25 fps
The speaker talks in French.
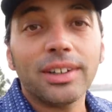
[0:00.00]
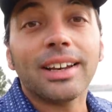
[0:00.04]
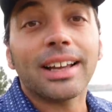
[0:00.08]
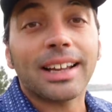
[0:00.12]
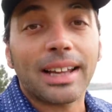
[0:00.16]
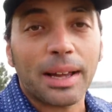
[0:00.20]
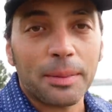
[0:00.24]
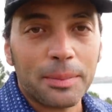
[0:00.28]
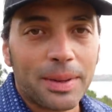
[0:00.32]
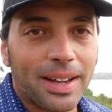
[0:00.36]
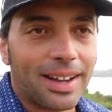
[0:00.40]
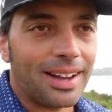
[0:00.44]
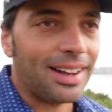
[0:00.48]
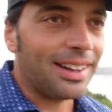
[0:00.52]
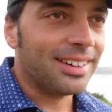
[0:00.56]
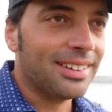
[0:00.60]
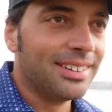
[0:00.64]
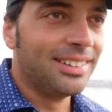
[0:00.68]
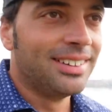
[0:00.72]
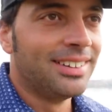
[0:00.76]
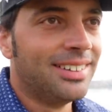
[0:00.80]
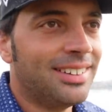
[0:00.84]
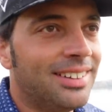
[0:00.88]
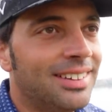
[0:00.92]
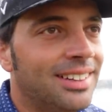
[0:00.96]
la caméra.
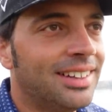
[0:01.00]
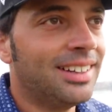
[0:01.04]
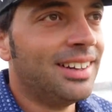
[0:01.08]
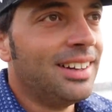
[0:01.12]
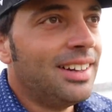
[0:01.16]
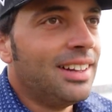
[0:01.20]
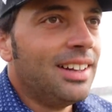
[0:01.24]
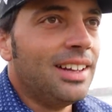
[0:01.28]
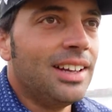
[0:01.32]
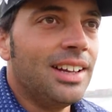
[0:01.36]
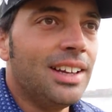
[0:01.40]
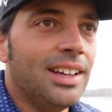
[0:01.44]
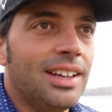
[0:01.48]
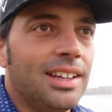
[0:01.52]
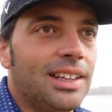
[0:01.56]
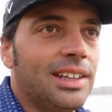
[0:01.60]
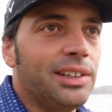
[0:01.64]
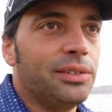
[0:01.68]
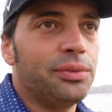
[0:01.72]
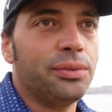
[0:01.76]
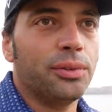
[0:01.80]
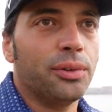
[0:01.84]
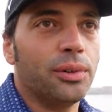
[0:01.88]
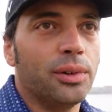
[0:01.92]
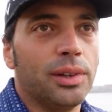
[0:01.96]

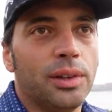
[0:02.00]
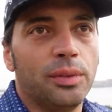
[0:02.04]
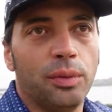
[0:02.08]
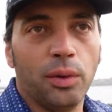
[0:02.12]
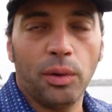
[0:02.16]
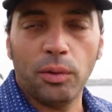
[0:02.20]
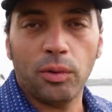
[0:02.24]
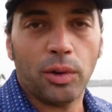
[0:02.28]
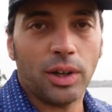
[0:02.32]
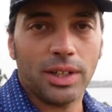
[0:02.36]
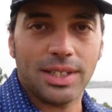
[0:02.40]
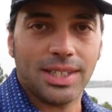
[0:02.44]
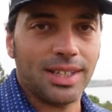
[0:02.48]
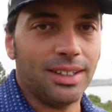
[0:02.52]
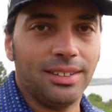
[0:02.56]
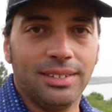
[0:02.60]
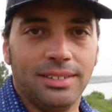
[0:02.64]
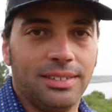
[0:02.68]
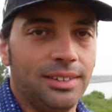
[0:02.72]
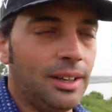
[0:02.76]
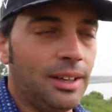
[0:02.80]
Il faut, il faut voir ça.